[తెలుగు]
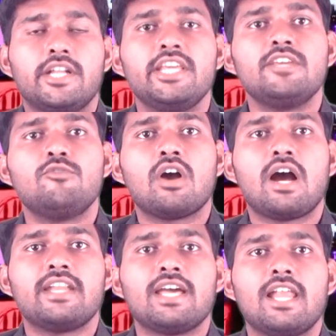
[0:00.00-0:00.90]
డిఈఓ e
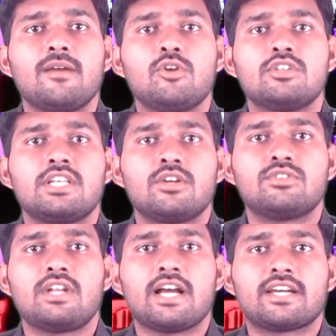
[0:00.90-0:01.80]
కార్యాలయంలో
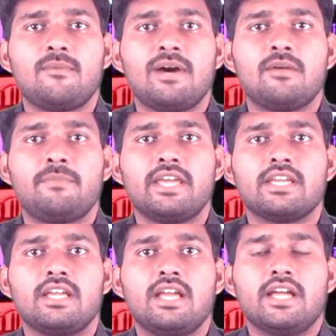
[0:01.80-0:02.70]
జరుగుతున్న అక్రమాలపై
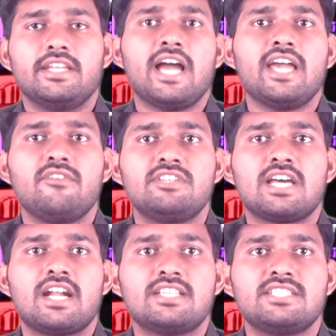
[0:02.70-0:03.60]
న్యాయ
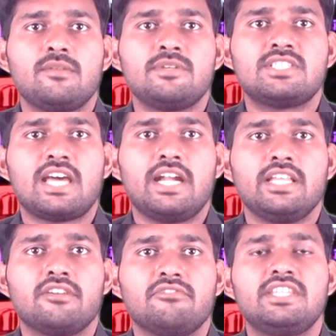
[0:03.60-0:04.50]
విచారణ
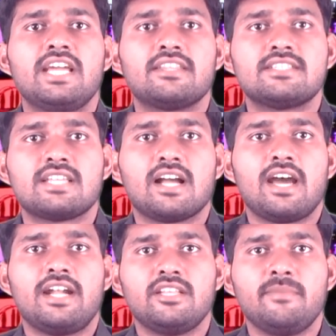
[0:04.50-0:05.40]
జరిపించాలని విద్యార్థి
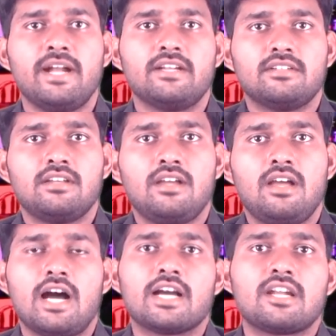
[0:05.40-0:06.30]
సంఘాల డిమాండ్
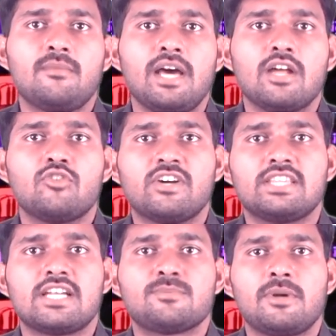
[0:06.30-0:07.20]
అక్రమాలకు
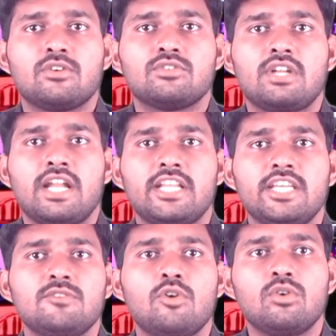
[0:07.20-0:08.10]
వత్తాసు పలుకుతున్న
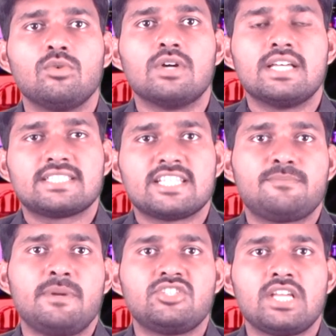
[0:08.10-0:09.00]
డిఈఓను e
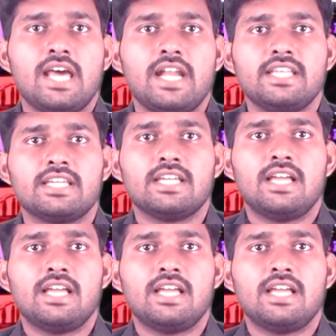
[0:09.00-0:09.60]
సస్పెండ్ చేయాలని